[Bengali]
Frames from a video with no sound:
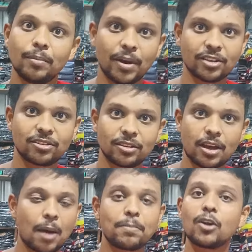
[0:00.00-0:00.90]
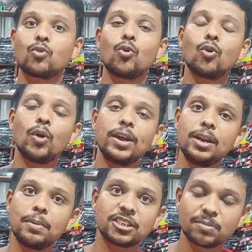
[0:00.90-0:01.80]
বাস আপনার কোনো
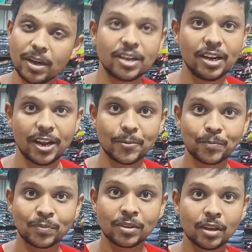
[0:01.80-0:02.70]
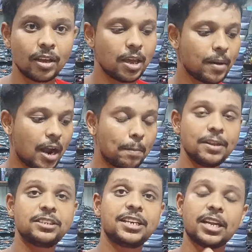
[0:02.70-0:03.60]
ইনভেস্টমেন্টই নেই এবার
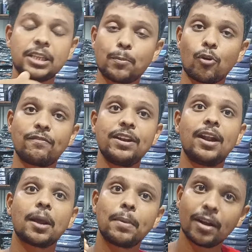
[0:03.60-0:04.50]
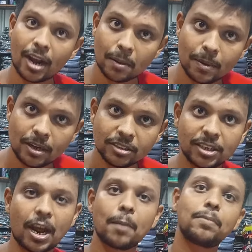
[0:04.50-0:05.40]
আপনি যেটাতে প্রফিট রাখবেন রাখবেন
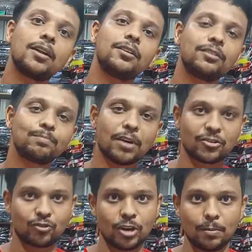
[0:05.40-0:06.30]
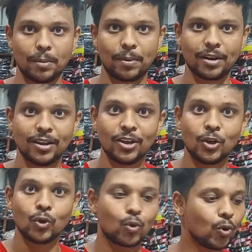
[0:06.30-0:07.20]
সেটা আপনার পার্সোনাল ব্যাপার
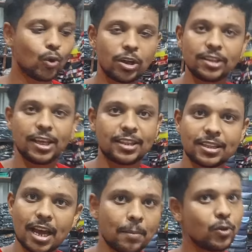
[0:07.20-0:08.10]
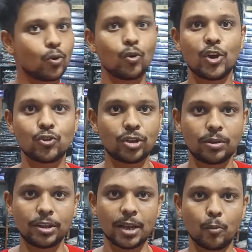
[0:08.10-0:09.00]
কোনো এটাতে আমি কোনো
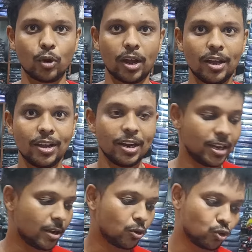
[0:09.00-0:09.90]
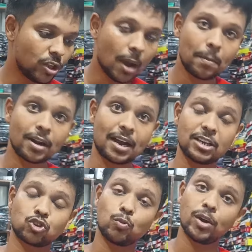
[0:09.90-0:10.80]
কিছুতে দেখবো না ঠিক যদি আপনার
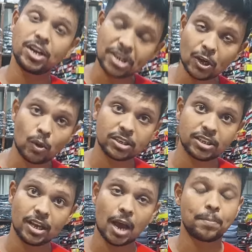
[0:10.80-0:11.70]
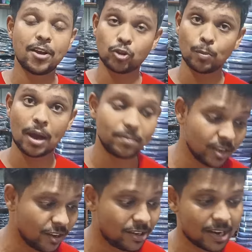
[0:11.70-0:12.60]
কাস্টমার রিটার্নও আসে আপনি অত
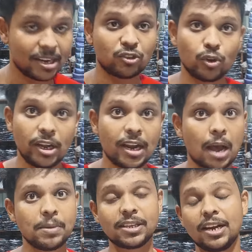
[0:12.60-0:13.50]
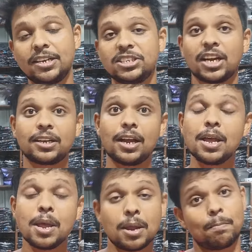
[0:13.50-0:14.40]
ভাবছেন রিটার্নটা চলে এলে আমি তাহলে টি শার্টটা
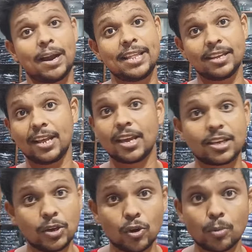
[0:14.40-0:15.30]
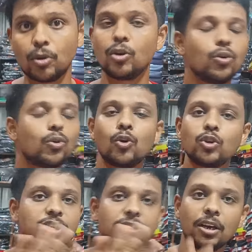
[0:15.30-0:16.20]
বাড়িতে রেখে কি করব
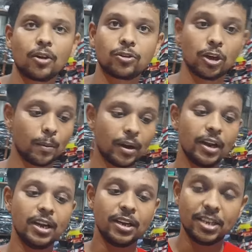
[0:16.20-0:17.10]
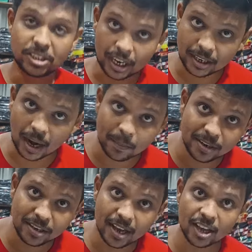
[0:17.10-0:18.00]
কোনো চিন্তা করতে হবে না টি শার্টটা
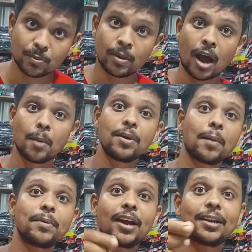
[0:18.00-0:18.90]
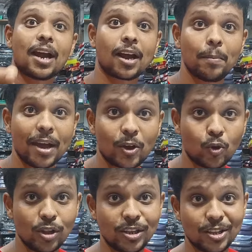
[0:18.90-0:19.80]
আপনি নিয়ে আসবেন আমি আপনাকে টাকা ব্যাক
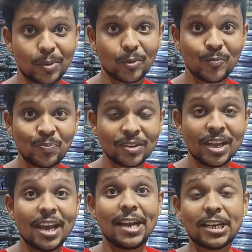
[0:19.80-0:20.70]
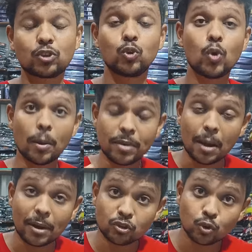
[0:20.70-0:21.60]
করে দিয়ে দেবো এটা শুধু আমি
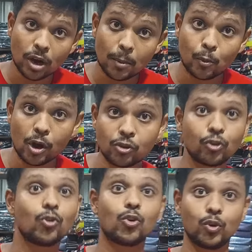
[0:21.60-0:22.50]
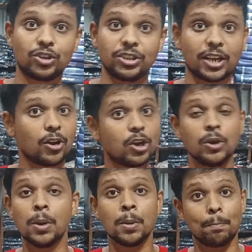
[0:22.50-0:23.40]
আমার সোনারপুরের জন্য করছি কেন
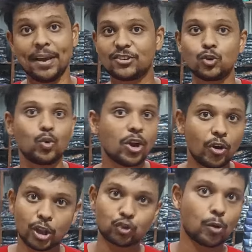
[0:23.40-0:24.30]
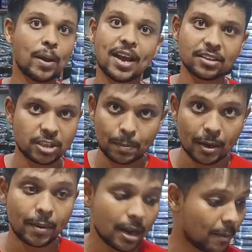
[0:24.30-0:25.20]
কি বেশি দূরে হলে তো সবাই আসতে
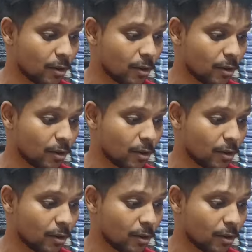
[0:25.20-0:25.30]
পারবে না